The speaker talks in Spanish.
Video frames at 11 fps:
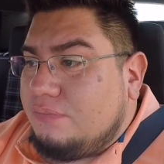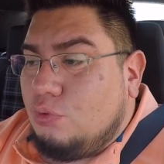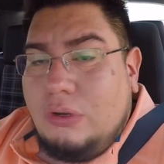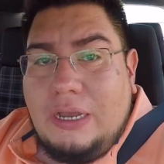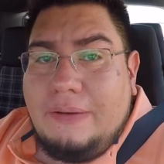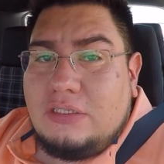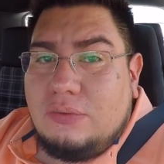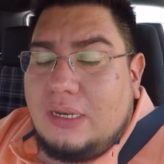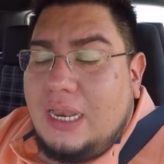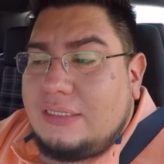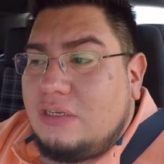Nunca he visto un
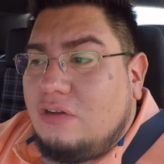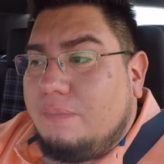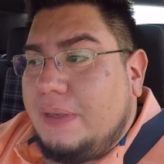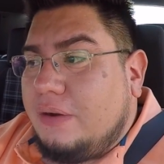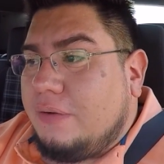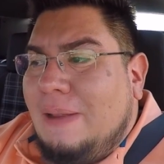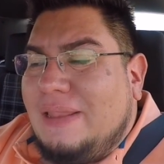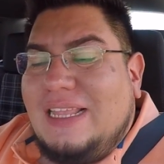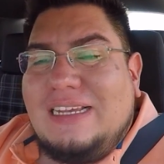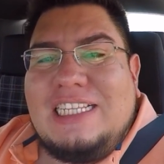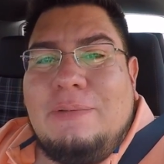clásico, pero la
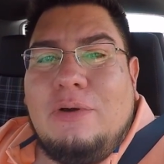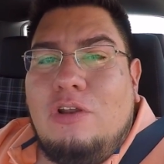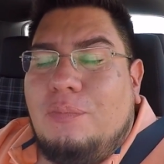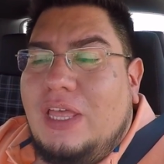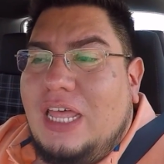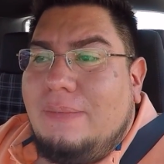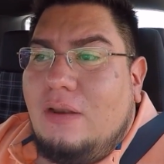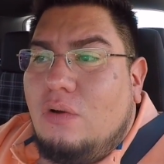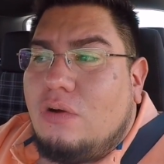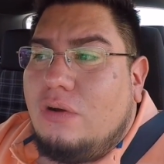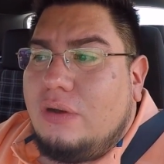verdad es que tampoco no podía darme el
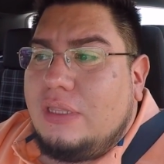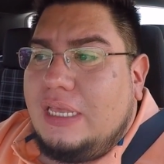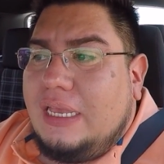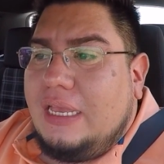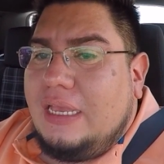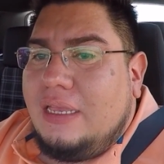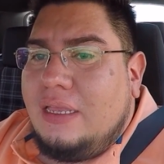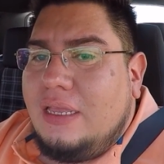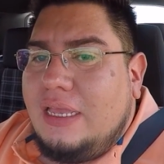lujo de